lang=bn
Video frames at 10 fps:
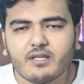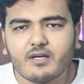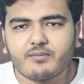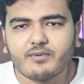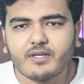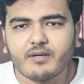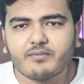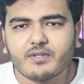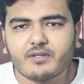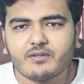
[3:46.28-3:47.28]
তারপরে
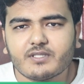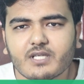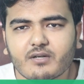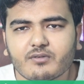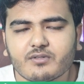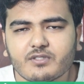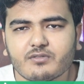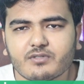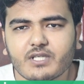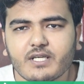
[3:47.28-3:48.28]
আপনার হচ্ছে আরও
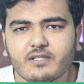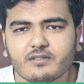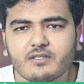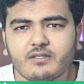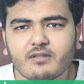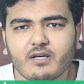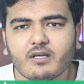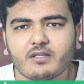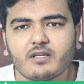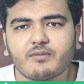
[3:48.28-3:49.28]
কিছু সাইট আছে
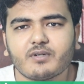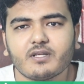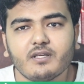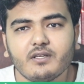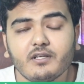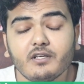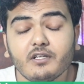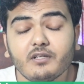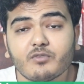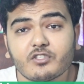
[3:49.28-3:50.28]
তারপরে
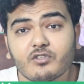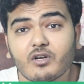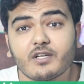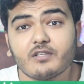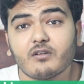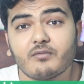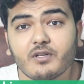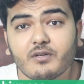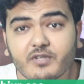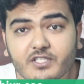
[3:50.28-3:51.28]
ইনবক্স ডলার কিন্তু আর
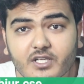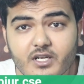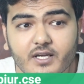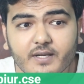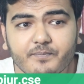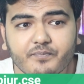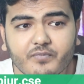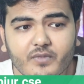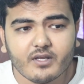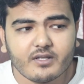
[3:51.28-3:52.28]
ভেরিফিকেশান লাগে
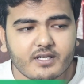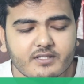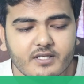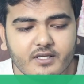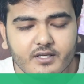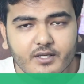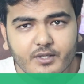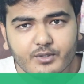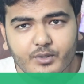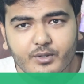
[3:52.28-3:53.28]
ঠিক আছে
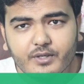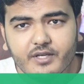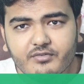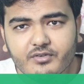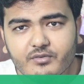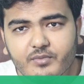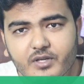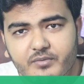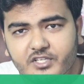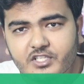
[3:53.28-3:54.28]
তো এই ফোন
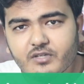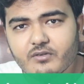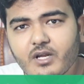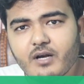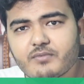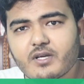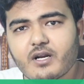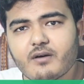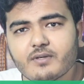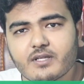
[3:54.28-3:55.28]
ভেরিফিকেশানগুলো
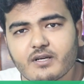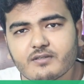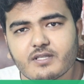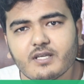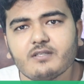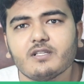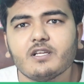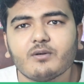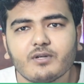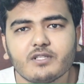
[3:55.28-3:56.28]
আপনারা আমার কাছ থেকে
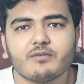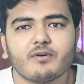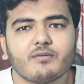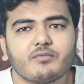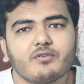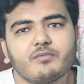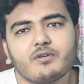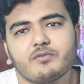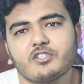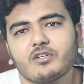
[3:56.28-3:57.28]
ইজিলি করে নিতে পারবেন ফোন
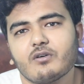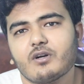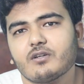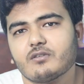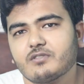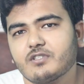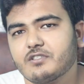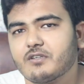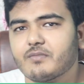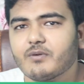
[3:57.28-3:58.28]
ভেরিফিকেশান করার
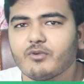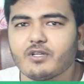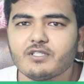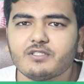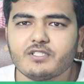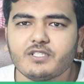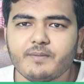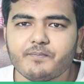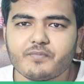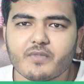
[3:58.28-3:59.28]
সিস্টেমটা বলে দিচ্ছি
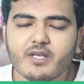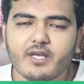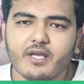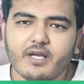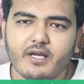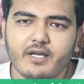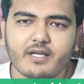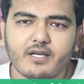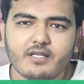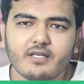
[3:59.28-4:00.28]

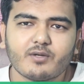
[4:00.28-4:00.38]
এখানে